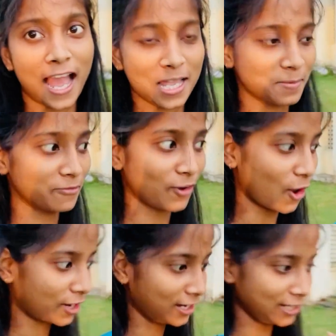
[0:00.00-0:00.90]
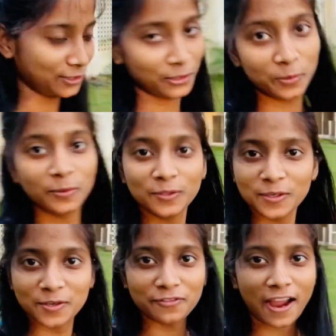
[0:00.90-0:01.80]
आज मैं ब्लॉग कर लेती हूँ
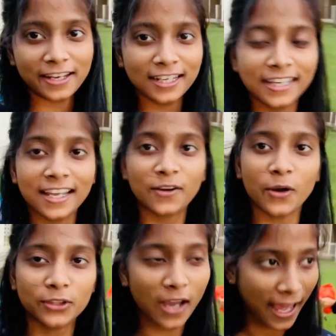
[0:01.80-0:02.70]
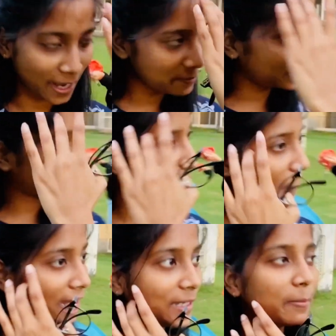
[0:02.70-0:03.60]
फाइनली कोई तो आ रहा है मेरे घर
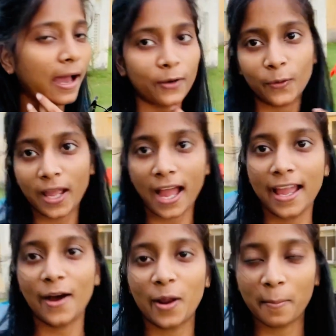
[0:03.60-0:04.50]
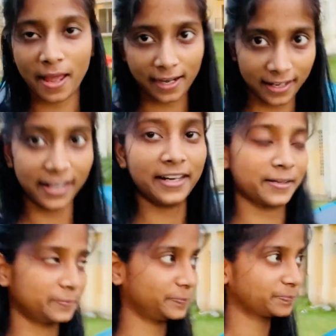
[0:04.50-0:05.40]
पहली बार कोई आया और हमारा घर
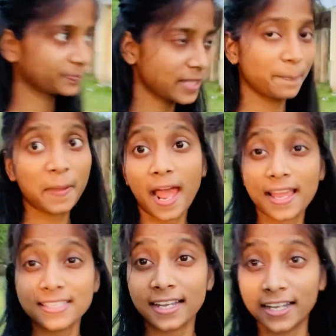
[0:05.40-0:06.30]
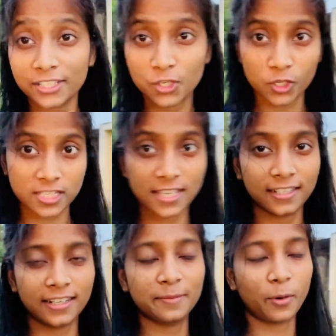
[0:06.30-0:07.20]
प्यारा सा घर छोटा सा
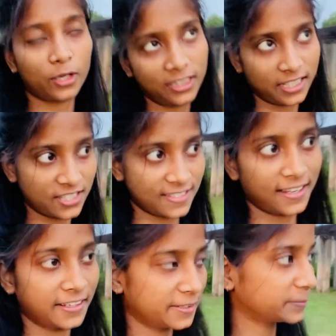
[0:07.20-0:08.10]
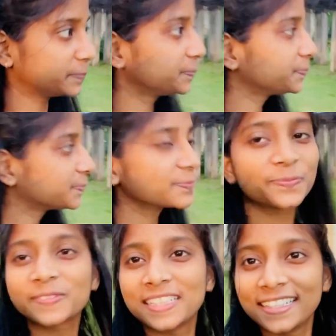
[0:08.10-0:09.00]
घर बहुत ही अच्छा सा घर
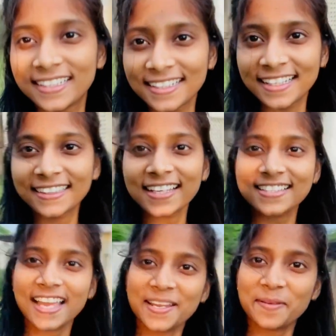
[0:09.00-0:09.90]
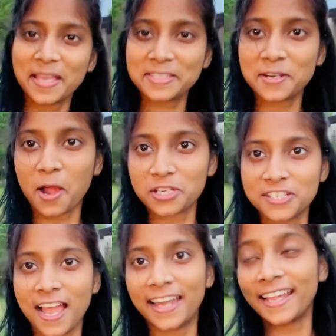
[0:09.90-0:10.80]
कितना अच्छा रहा भाई ऐसे
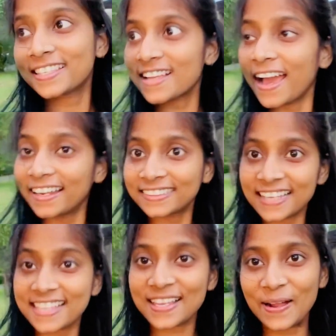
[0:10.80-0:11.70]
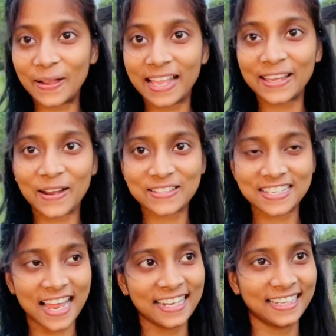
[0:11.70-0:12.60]
रोशनी आ रही है अचानक से ऐसा हो गया कि
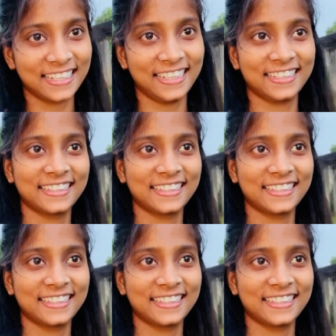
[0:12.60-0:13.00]
रोशनी आने लगी